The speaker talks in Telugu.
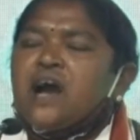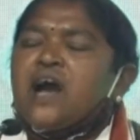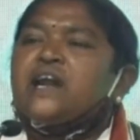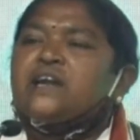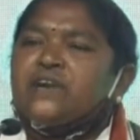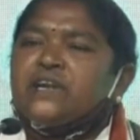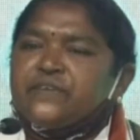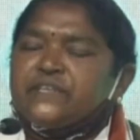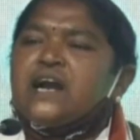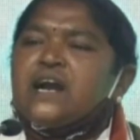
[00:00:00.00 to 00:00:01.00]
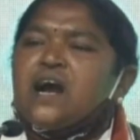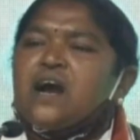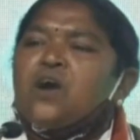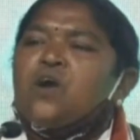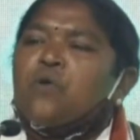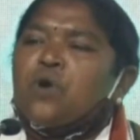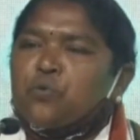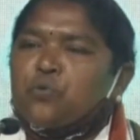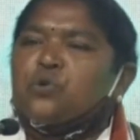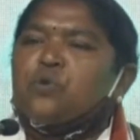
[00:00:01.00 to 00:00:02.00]
అనేటువంటి విధంగా
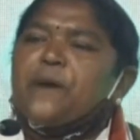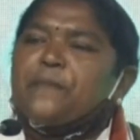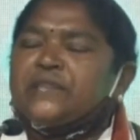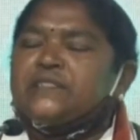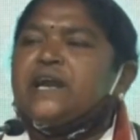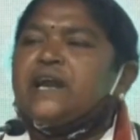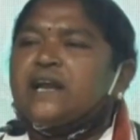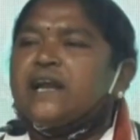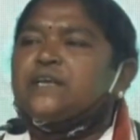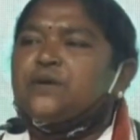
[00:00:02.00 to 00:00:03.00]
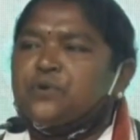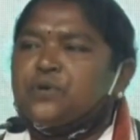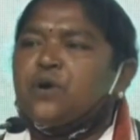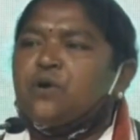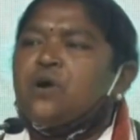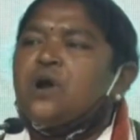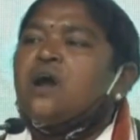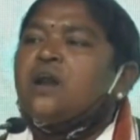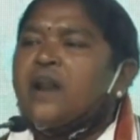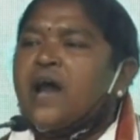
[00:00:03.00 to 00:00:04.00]
ఒక కుటుంబ పెద్ద ఎట్లయితే ఉంటాడో
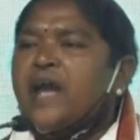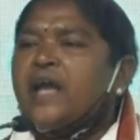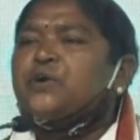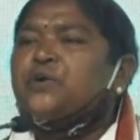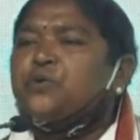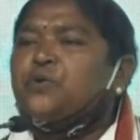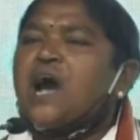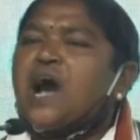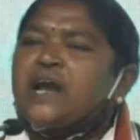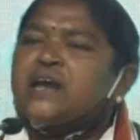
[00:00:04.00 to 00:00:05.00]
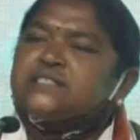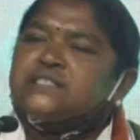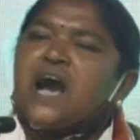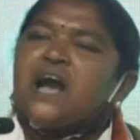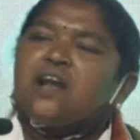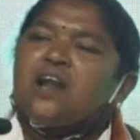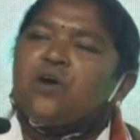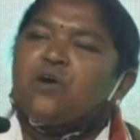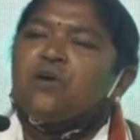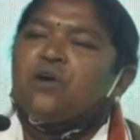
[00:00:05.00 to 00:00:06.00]
నాయకుడు కూడా ఆయా
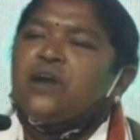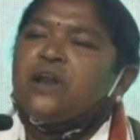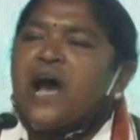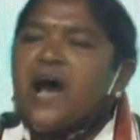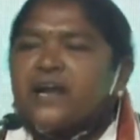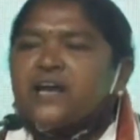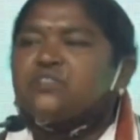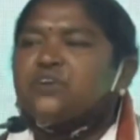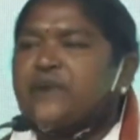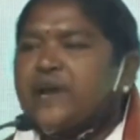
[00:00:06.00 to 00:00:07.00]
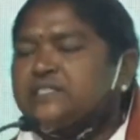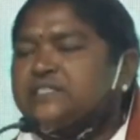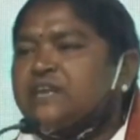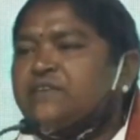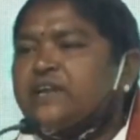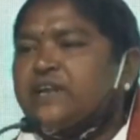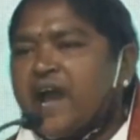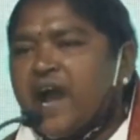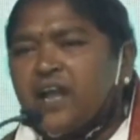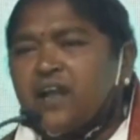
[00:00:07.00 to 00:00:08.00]
స్థాయిలలో నాయకత్వం వహించేటువంటి
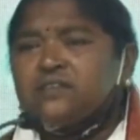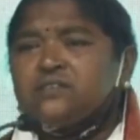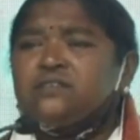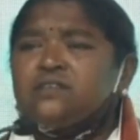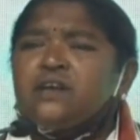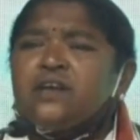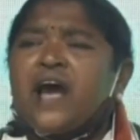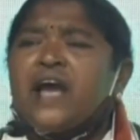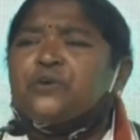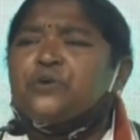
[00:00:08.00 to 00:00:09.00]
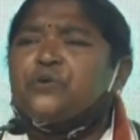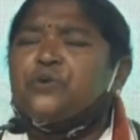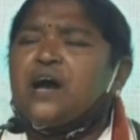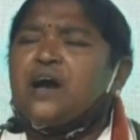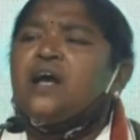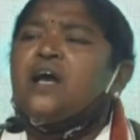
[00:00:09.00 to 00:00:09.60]
నాయ నాయకుడు కూడా